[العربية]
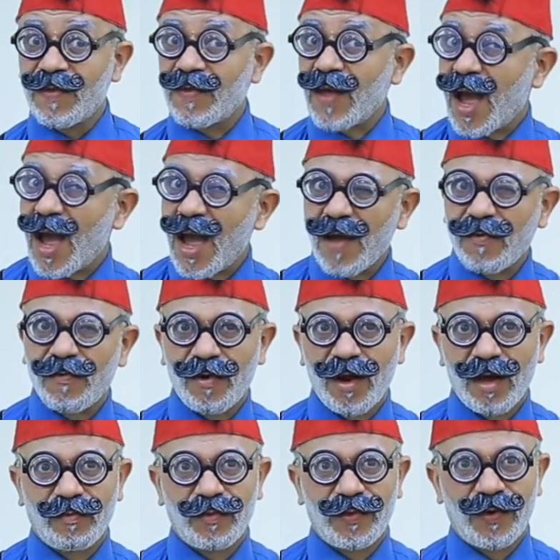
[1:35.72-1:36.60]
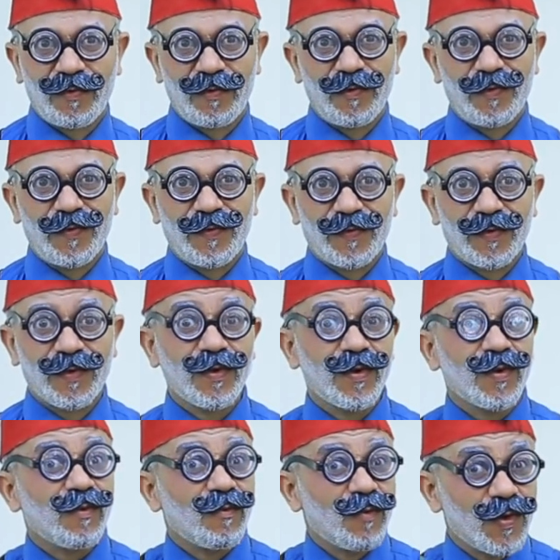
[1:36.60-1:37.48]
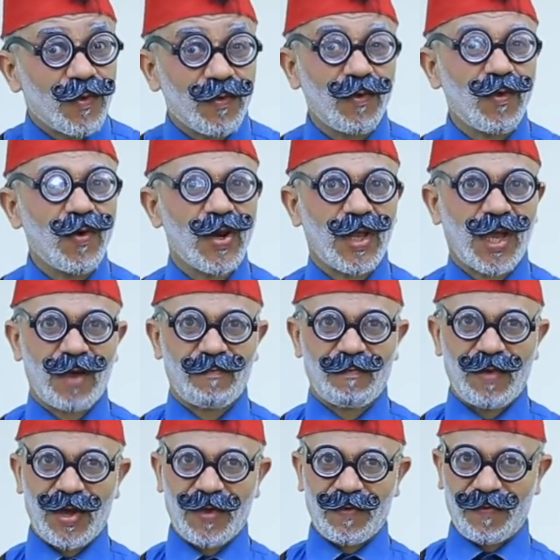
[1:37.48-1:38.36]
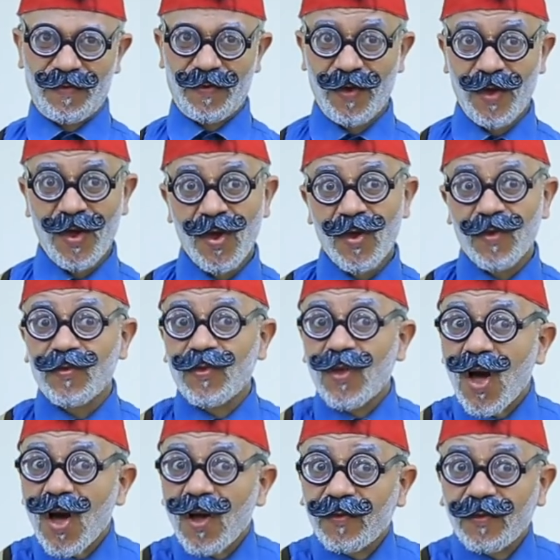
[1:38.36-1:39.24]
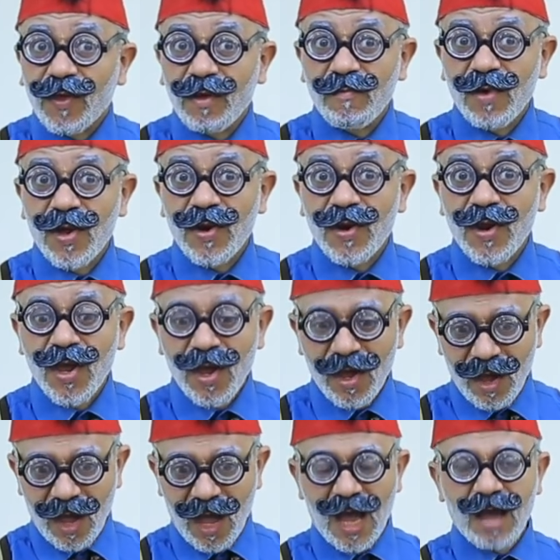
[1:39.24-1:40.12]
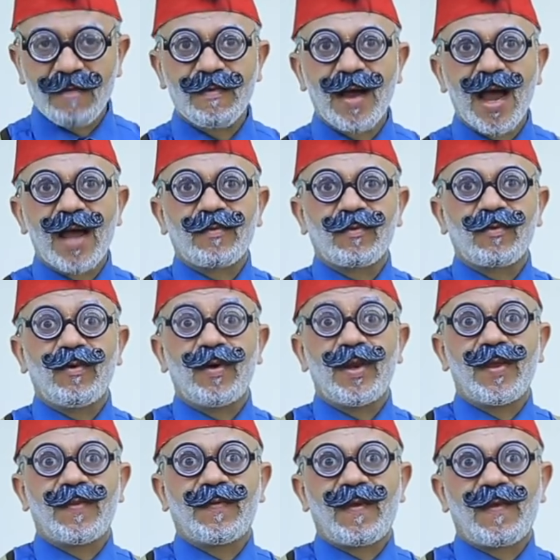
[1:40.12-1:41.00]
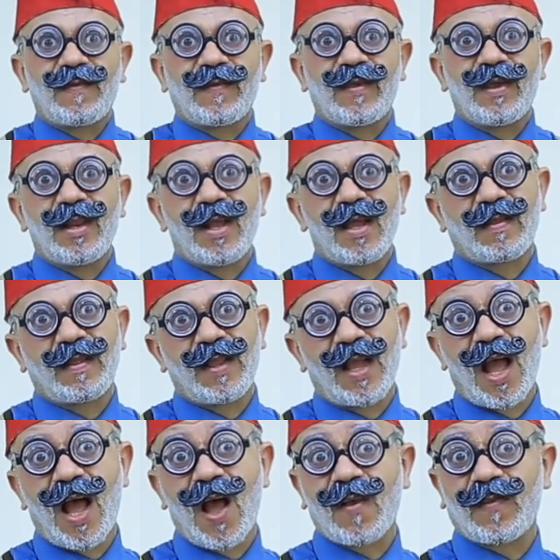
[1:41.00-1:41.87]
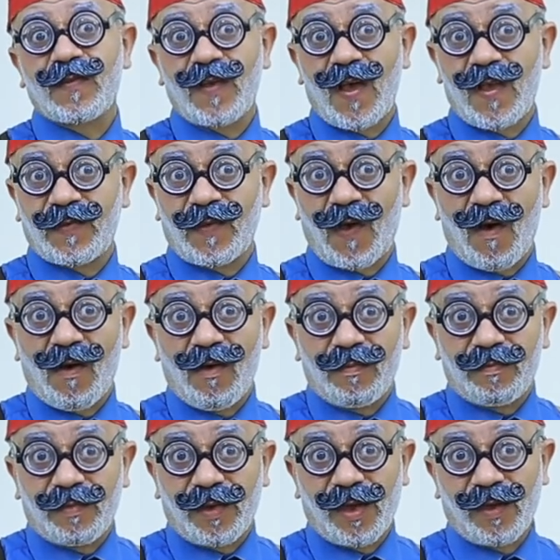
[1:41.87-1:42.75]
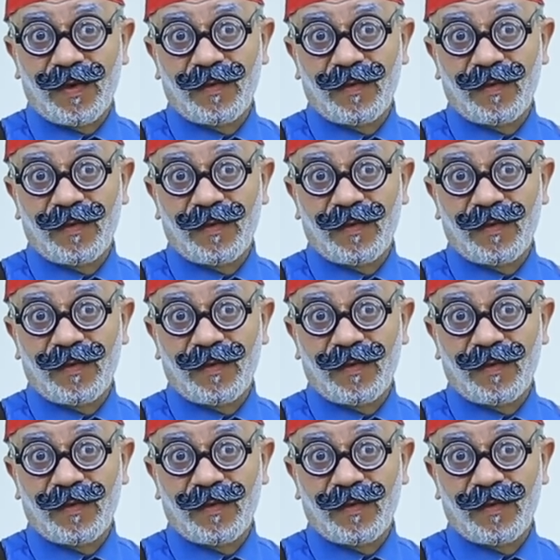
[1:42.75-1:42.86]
تعادل يا ابو داوود ونقول كمان ضغطة مني ابعت كل التسجيلات لعز اصحابي